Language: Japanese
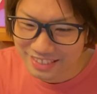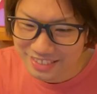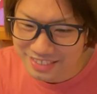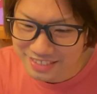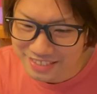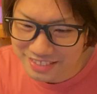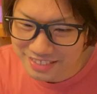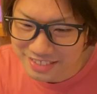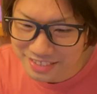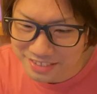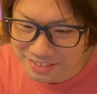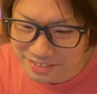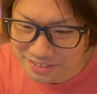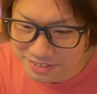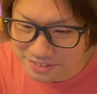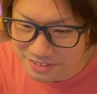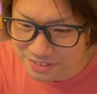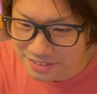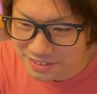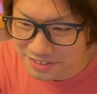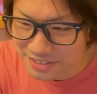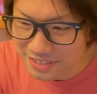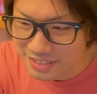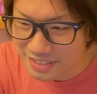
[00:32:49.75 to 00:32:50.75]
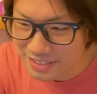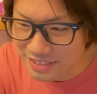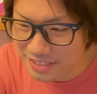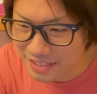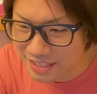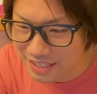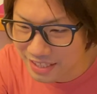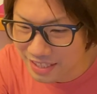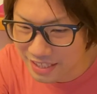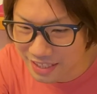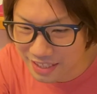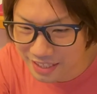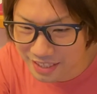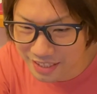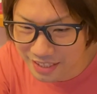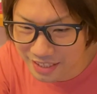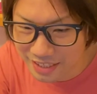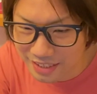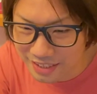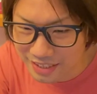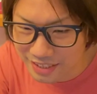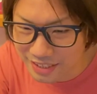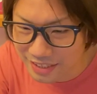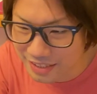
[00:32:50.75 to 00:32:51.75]
じゃあ続いて、
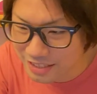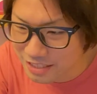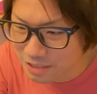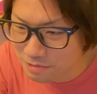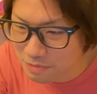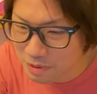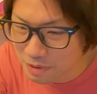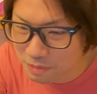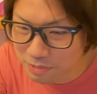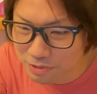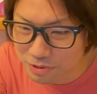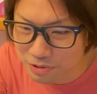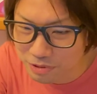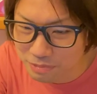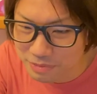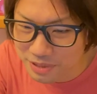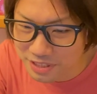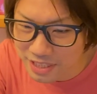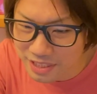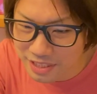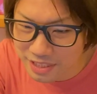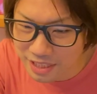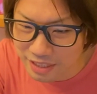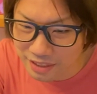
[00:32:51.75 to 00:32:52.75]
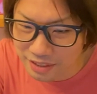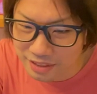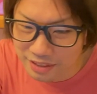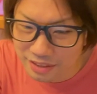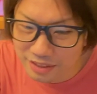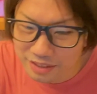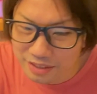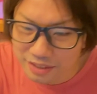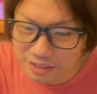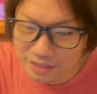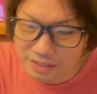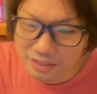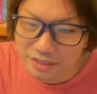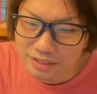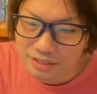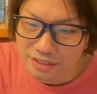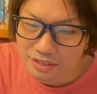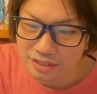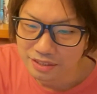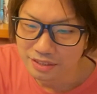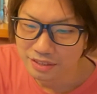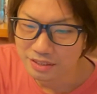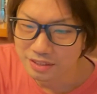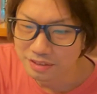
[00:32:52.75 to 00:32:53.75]
えー、島袋光明さん、
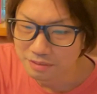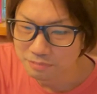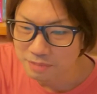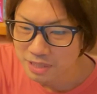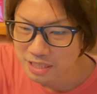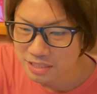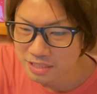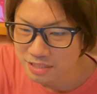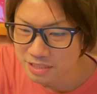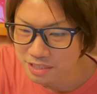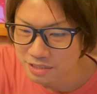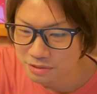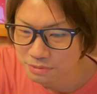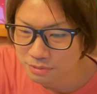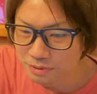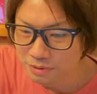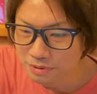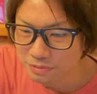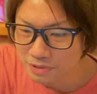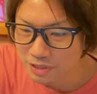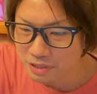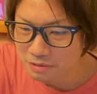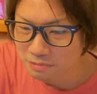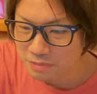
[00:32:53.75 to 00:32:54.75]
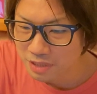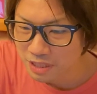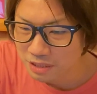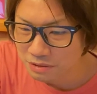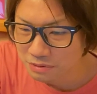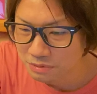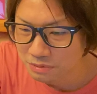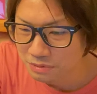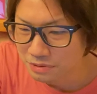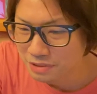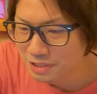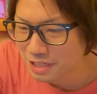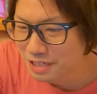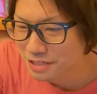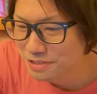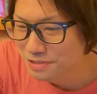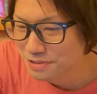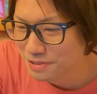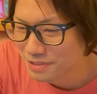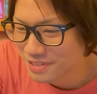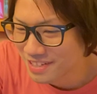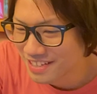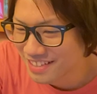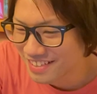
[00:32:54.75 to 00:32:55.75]
えー、マーチャンイコールフェルマーの最
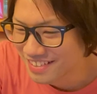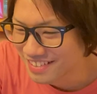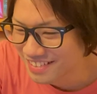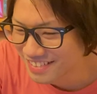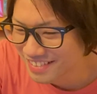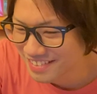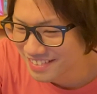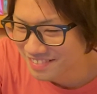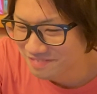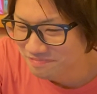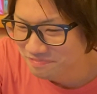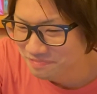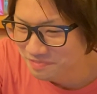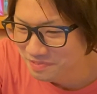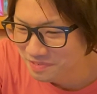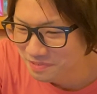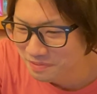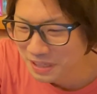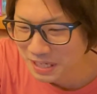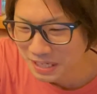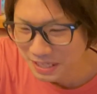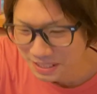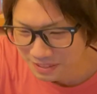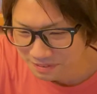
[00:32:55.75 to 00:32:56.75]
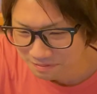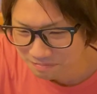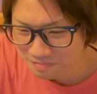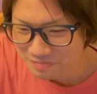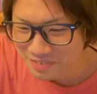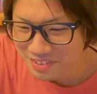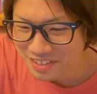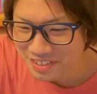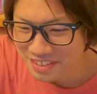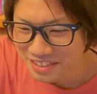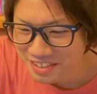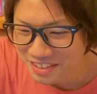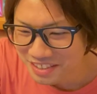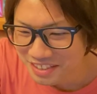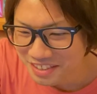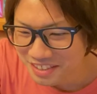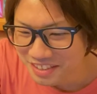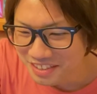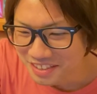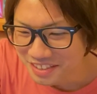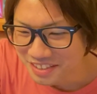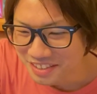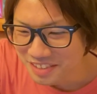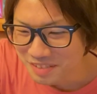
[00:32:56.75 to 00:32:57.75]
終定理笑い
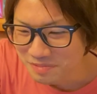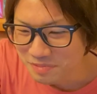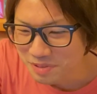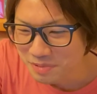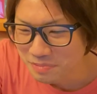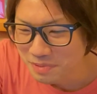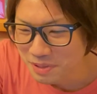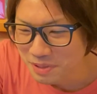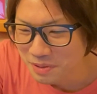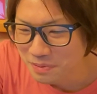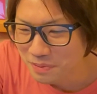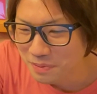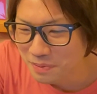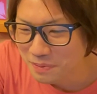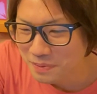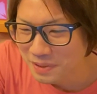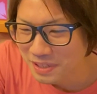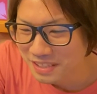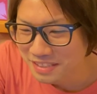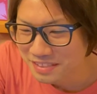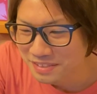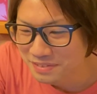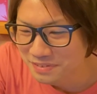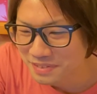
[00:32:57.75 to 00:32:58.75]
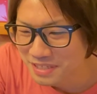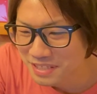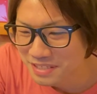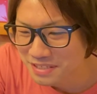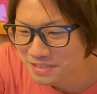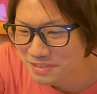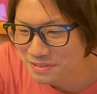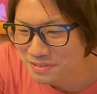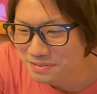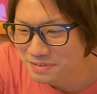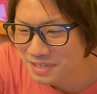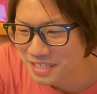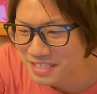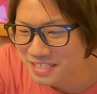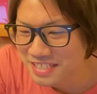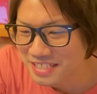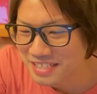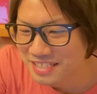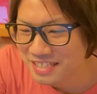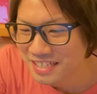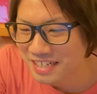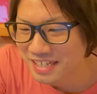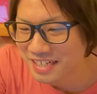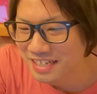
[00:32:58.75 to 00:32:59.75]
えー、娘婚はツアー中は
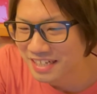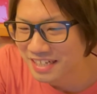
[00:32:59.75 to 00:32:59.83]
12回